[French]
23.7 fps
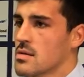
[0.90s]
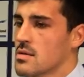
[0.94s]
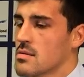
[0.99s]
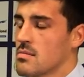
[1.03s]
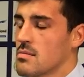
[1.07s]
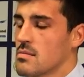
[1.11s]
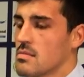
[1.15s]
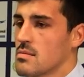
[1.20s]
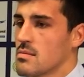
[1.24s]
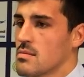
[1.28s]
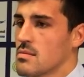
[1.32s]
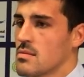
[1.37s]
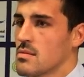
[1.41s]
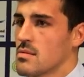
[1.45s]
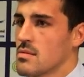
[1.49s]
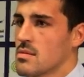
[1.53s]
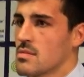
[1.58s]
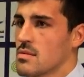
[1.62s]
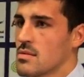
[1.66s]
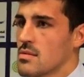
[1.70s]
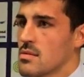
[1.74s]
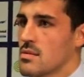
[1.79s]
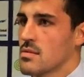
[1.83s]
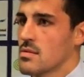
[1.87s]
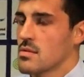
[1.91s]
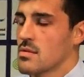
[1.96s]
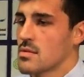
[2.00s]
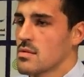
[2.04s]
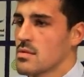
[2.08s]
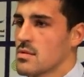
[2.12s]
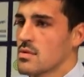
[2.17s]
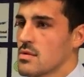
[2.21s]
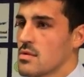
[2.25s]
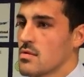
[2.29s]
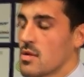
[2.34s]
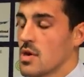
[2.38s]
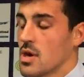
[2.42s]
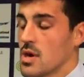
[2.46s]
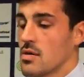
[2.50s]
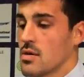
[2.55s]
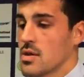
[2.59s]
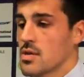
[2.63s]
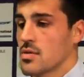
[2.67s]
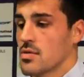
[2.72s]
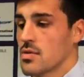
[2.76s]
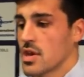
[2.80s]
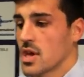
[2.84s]
Sentiment de gâchis Ouais,
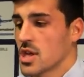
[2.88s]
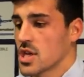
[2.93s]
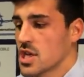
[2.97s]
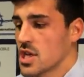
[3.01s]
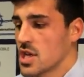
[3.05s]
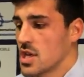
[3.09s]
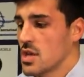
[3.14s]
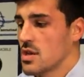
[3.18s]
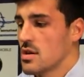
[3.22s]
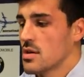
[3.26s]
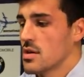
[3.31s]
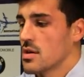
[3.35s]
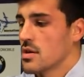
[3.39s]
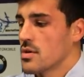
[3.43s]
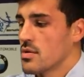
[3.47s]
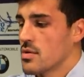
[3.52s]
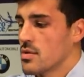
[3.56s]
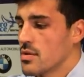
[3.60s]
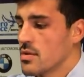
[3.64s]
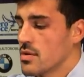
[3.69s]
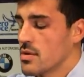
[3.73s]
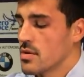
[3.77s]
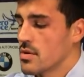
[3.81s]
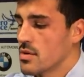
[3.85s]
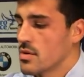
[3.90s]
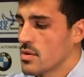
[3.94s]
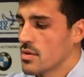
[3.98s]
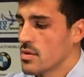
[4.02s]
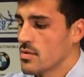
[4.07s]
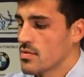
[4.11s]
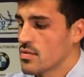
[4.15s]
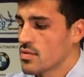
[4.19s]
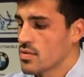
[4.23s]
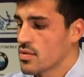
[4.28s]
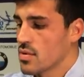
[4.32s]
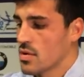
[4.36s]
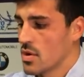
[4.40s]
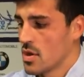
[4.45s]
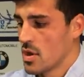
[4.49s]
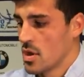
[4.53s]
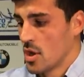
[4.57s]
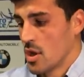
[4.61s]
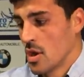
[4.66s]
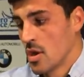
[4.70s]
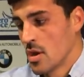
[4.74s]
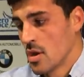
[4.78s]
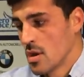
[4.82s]
ouais, de gâchis, euh, de
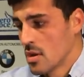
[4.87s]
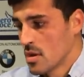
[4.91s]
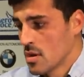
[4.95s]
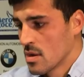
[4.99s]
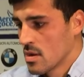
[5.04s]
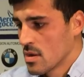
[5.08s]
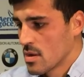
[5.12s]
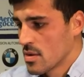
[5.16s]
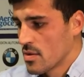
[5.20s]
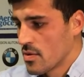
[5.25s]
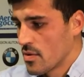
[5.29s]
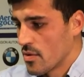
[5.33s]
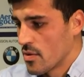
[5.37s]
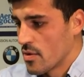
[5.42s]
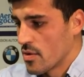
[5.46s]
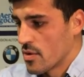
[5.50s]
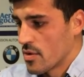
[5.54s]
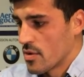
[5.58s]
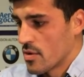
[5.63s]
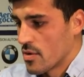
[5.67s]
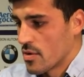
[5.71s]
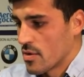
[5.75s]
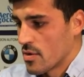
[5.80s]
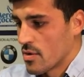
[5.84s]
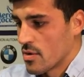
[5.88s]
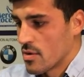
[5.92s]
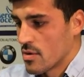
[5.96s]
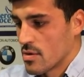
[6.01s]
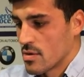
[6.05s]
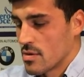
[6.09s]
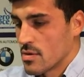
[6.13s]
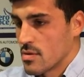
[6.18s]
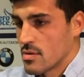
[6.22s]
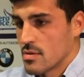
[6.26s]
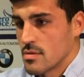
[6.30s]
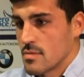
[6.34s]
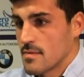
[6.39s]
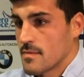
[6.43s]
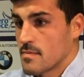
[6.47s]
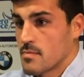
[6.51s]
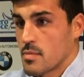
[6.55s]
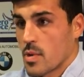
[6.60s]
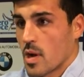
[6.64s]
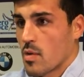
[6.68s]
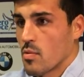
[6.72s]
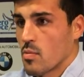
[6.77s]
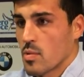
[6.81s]
de
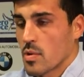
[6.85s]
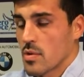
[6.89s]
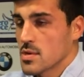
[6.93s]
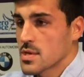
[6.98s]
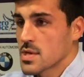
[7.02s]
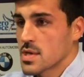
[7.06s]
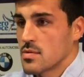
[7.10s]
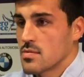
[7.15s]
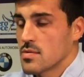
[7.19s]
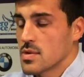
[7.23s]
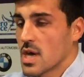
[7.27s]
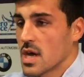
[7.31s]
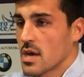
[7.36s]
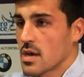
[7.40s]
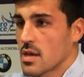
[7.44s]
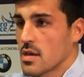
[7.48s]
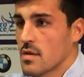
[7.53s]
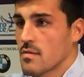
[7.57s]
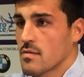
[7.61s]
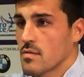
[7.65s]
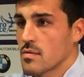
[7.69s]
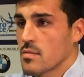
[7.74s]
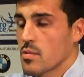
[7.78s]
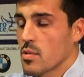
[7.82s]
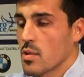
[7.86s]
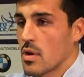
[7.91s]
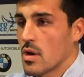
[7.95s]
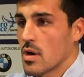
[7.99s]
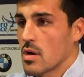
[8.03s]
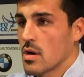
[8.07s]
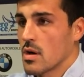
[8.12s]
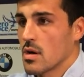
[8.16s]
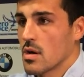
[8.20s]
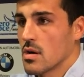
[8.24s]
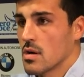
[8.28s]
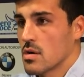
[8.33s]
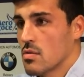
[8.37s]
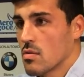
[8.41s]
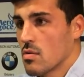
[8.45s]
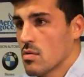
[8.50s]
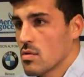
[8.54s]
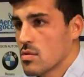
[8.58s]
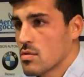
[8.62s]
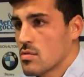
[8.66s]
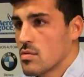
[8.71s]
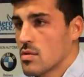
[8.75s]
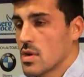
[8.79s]
par comprendre ce qui nous arrive. On prend un,
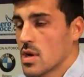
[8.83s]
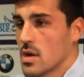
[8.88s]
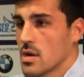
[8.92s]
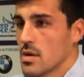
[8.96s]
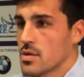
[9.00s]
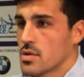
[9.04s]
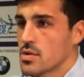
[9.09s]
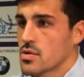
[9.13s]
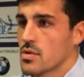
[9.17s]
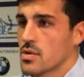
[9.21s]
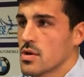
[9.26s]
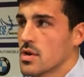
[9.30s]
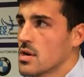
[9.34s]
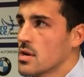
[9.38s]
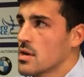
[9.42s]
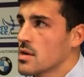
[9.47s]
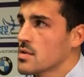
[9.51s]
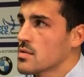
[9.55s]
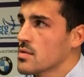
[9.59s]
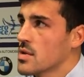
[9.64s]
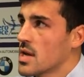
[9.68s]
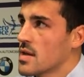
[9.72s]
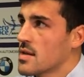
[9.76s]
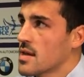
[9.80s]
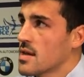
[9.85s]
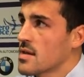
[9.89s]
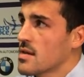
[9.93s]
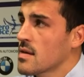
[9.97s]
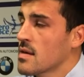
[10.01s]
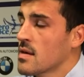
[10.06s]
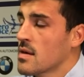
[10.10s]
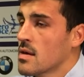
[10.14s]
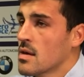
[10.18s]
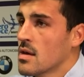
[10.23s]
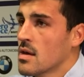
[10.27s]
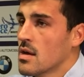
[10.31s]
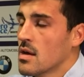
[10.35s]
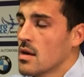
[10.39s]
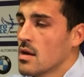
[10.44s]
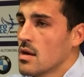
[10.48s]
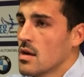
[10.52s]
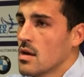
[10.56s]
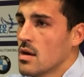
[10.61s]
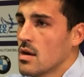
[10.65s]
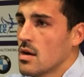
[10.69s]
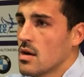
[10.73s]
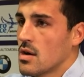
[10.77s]
gros coup là sur la, sur la tête.
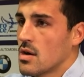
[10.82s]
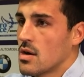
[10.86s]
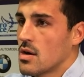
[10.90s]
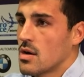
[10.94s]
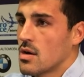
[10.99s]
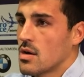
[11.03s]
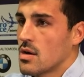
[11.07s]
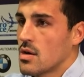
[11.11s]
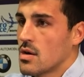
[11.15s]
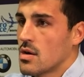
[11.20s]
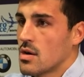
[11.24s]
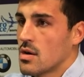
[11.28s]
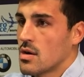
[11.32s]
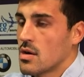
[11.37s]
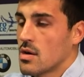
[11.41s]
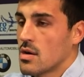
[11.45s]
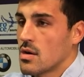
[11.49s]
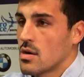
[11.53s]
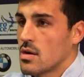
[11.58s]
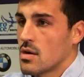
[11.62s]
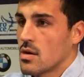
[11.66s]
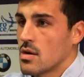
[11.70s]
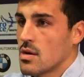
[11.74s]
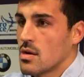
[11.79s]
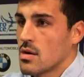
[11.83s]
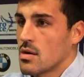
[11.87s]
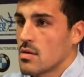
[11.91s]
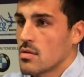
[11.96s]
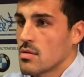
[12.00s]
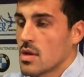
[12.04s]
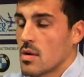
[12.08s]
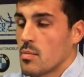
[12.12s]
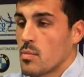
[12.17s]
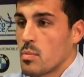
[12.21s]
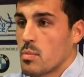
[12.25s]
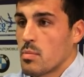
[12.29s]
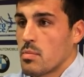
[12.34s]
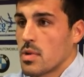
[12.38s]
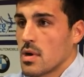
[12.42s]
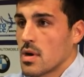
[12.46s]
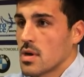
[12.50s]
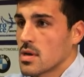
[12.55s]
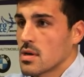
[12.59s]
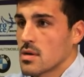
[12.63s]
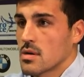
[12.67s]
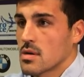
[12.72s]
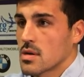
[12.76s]
Euh, on n'a
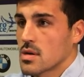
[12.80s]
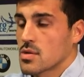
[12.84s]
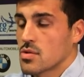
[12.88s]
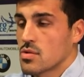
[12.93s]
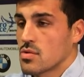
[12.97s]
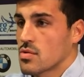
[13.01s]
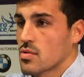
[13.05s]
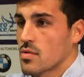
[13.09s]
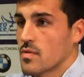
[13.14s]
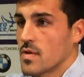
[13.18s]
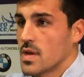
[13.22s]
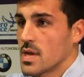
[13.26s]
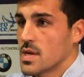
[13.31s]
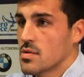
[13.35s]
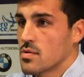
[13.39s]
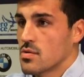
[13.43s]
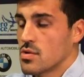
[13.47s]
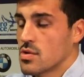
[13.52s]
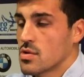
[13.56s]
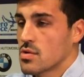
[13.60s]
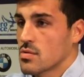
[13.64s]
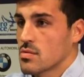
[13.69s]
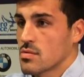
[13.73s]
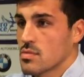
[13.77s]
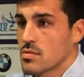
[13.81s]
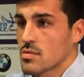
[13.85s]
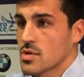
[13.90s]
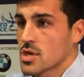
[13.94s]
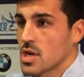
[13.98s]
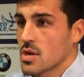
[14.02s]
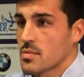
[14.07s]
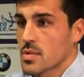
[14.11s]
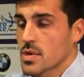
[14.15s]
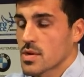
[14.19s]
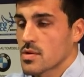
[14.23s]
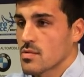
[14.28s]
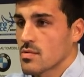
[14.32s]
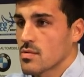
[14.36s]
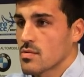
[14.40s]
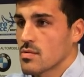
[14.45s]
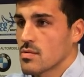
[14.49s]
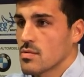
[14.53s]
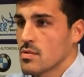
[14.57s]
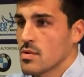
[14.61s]
pas su trouver les solutions. J'ai l'impression